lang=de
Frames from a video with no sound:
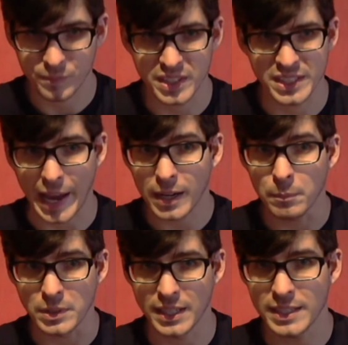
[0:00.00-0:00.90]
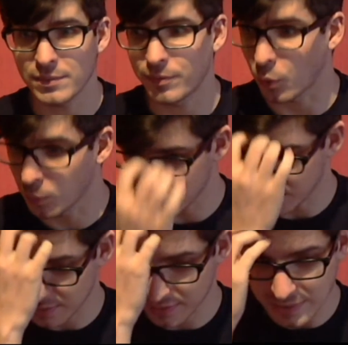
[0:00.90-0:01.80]
ich ärgere mich echt, warum
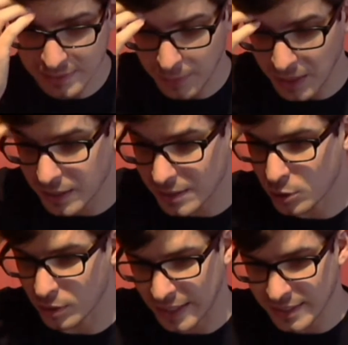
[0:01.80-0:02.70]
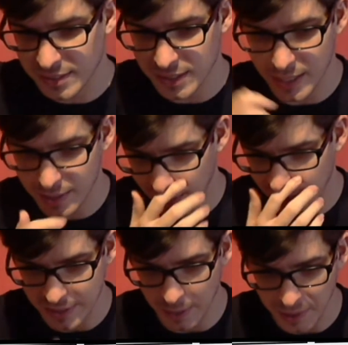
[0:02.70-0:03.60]
ich diesen Manga nicht schon längst
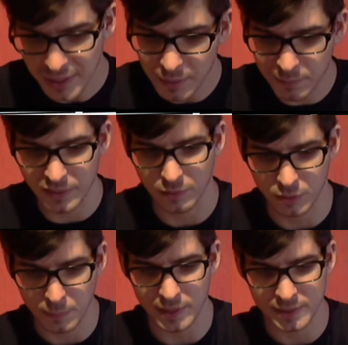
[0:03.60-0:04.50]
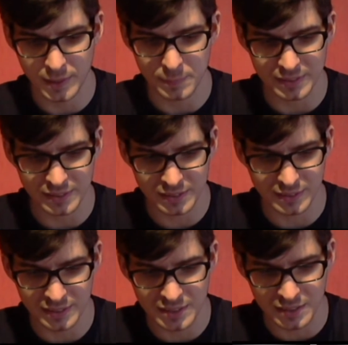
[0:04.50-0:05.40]
in der Manga-Empfehlung gebracht habe. Das
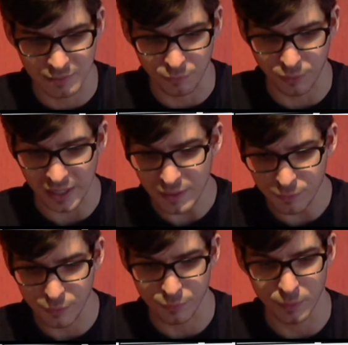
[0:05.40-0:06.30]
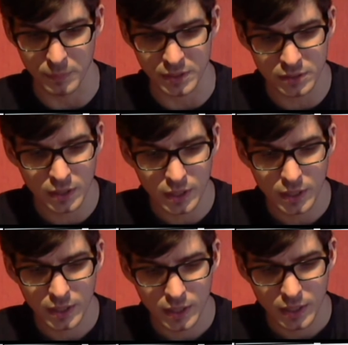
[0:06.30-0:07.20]
ist, das ist ein Frevel für mich.
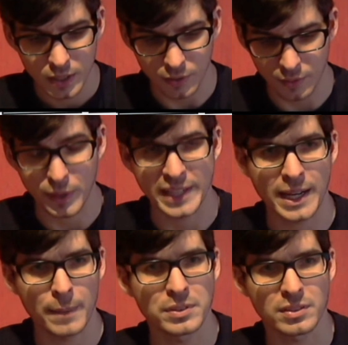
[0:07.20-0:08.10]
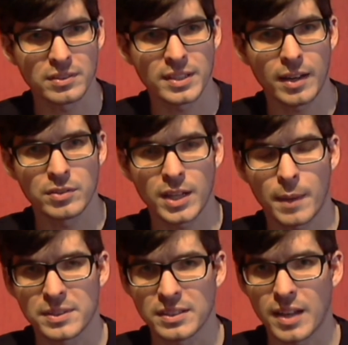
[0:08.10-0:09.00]
Oder vielleicht habe ich es getan und ich
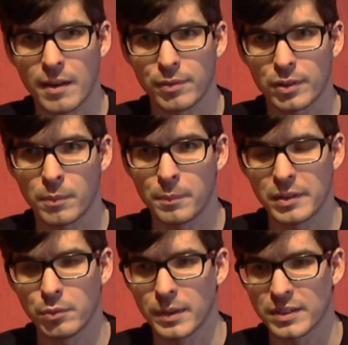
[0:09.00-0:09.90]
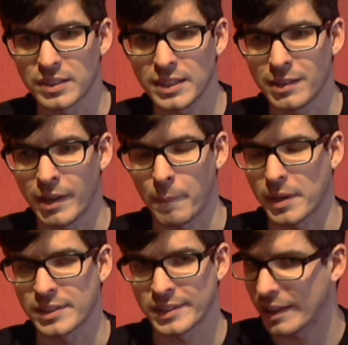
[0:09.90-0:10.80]
habe es jetzt einfach komplett übersehen.
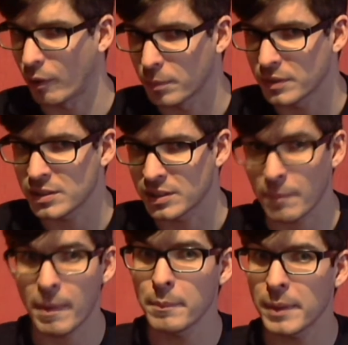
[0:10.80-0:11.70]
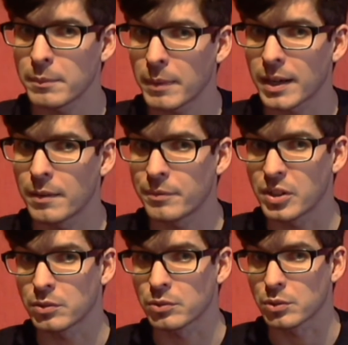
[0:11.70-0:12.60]
Aber ich glaube nicht. Ich habe all meine
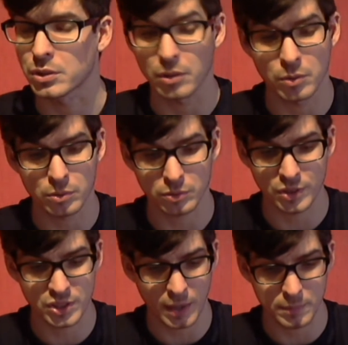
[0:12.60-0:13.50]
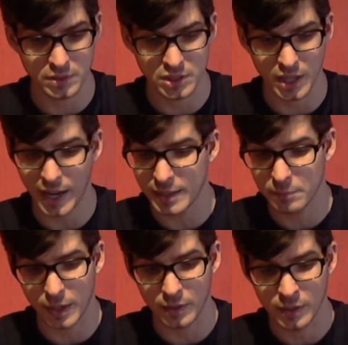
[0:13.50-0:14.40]
Manga-Empfehlungen durchgeguckt und ich habe nicht
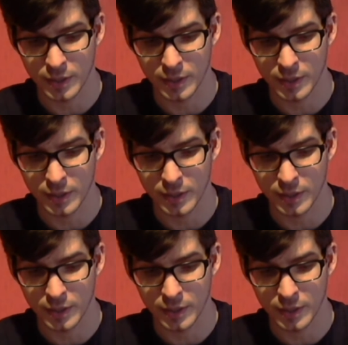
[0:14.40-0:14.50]
einmal